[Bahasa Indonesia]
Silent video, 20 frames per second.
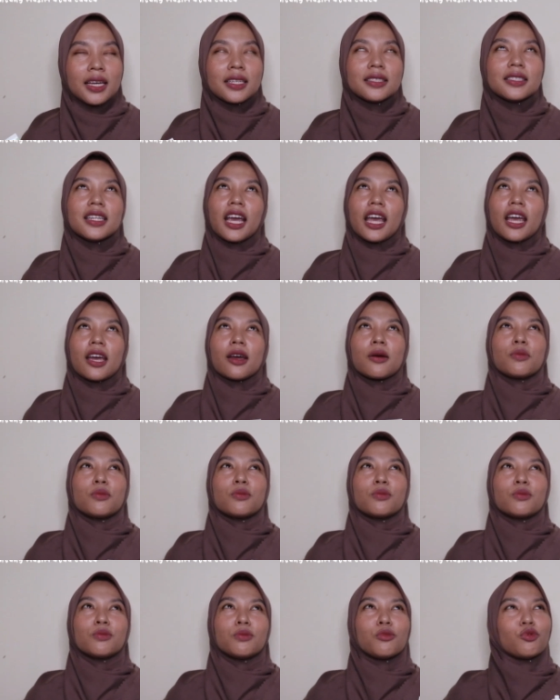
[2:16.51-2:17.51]
Jadi
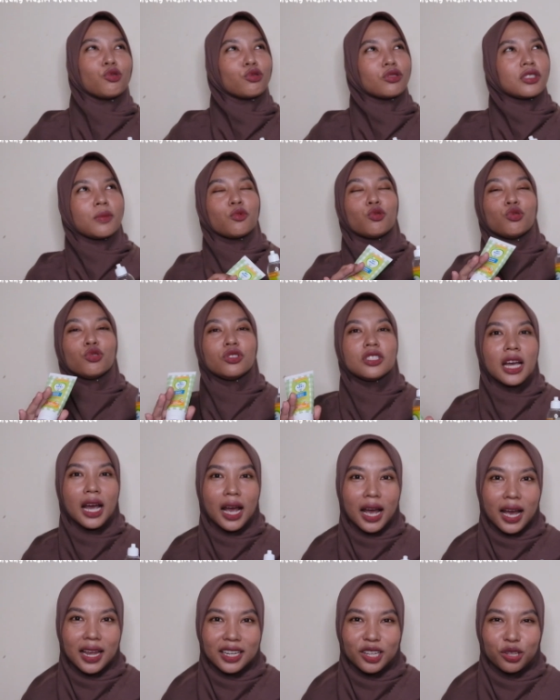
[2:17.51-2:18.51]
kayak musim
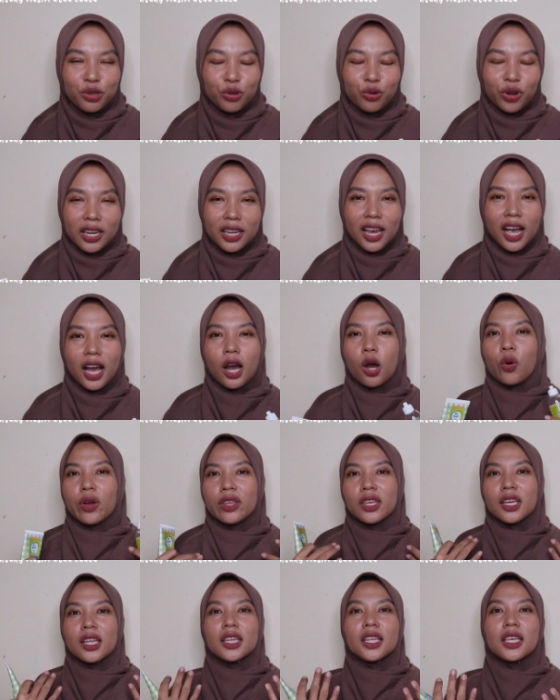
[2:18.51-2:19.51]
hujan gitu kan ya
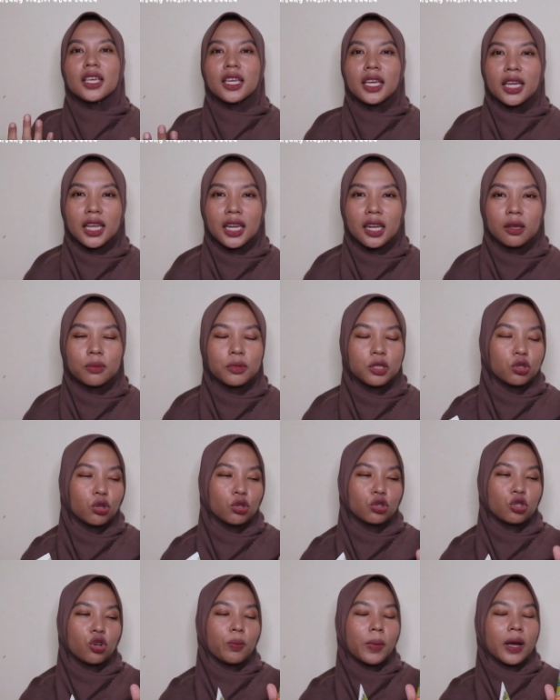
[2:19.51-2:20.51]
hawanya dingin lebih
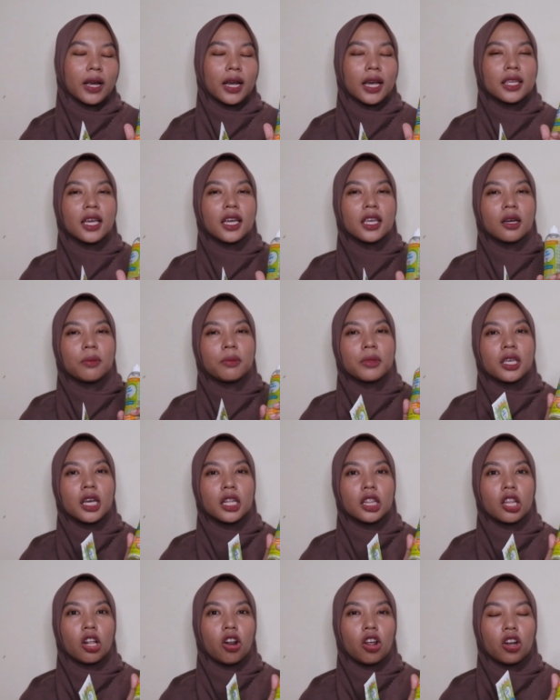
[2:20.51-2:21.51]
cocok makanya yang
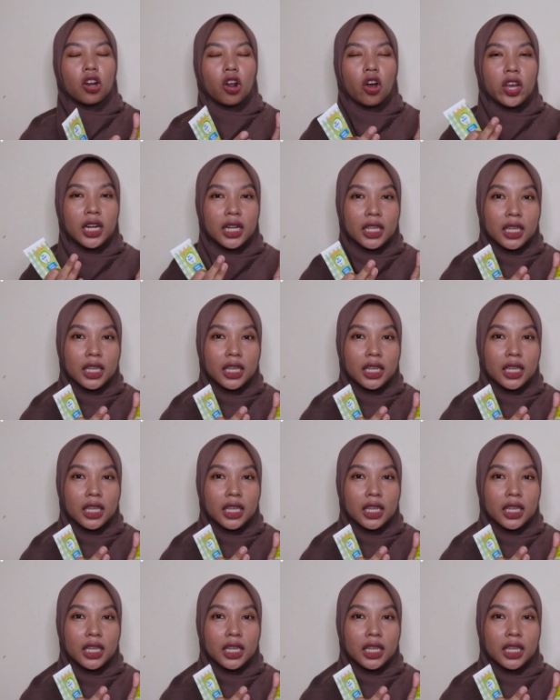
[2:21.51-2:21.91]
minyak telon oil